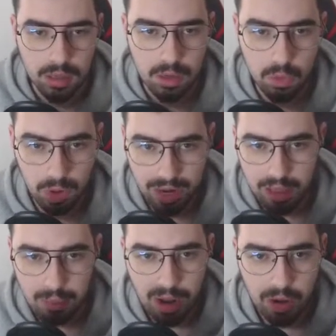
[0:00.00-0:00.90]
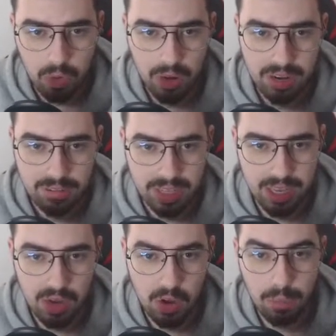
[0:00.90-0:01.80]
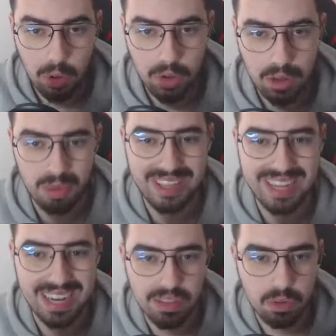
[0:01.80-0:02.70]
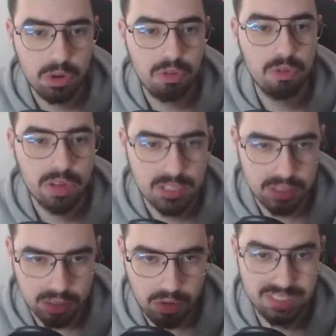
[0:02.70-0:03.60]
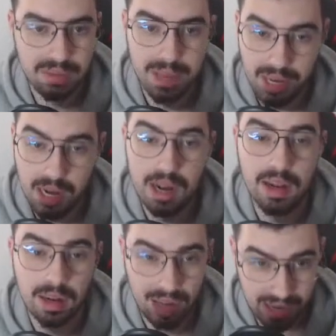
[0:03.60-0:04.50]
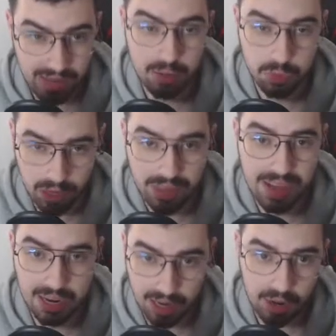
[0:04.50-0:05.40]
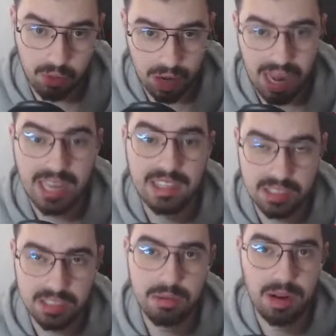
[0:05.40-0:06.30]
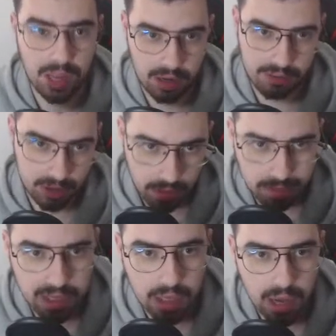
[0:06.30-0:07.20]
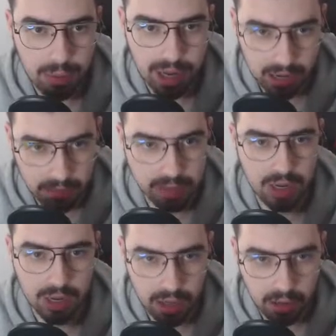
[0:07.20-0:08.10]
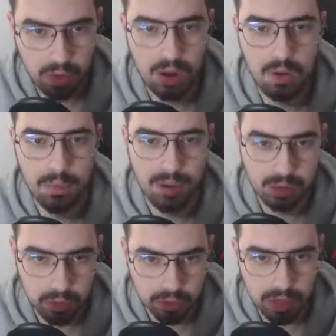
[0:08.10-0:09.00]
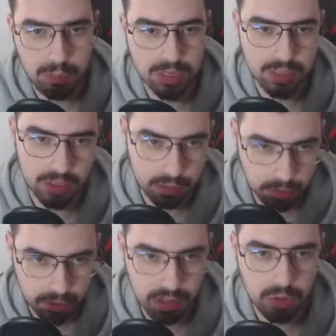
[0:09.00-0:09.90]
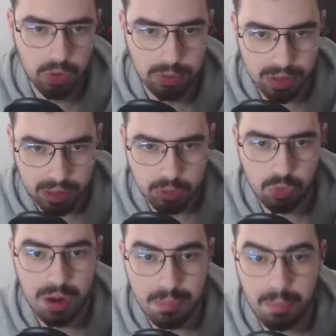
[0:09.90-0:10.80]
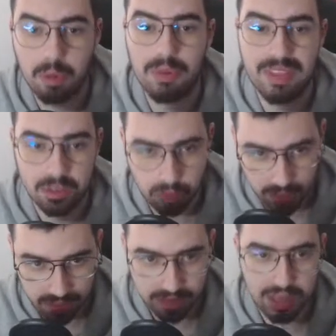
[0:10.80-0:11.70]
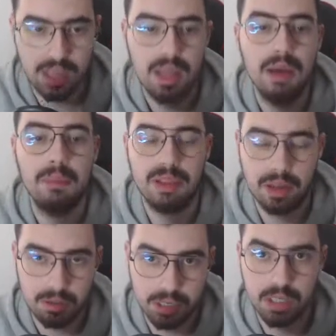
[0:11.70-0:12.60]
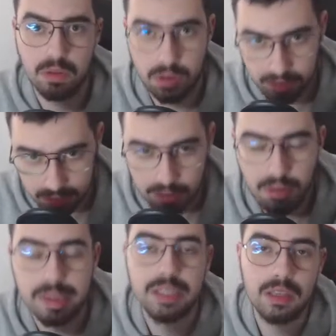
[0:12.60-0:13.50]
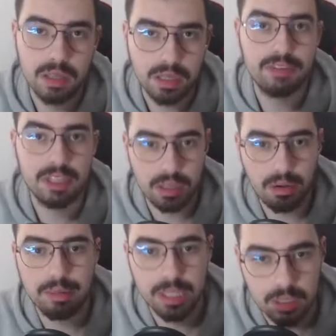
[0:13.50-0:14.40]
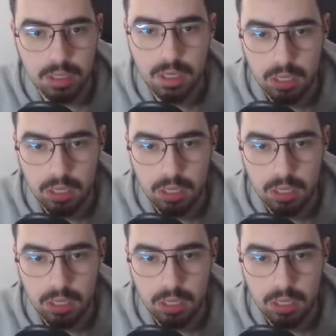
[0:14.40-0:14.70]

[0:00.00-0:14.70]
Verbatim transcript: No es nada malo, los NFTs es lo mejor que podéis tener de un influencer si lo hacen bien y le, dan, utilidad, claro. Ahí sí que se va a liar, efectivamente. Habrá scams, hackeos, a los mar contras por ser chapuzas y otros venderán su alma por vender sus NFT. Va a estar divertido, efectivamente, efectivamente.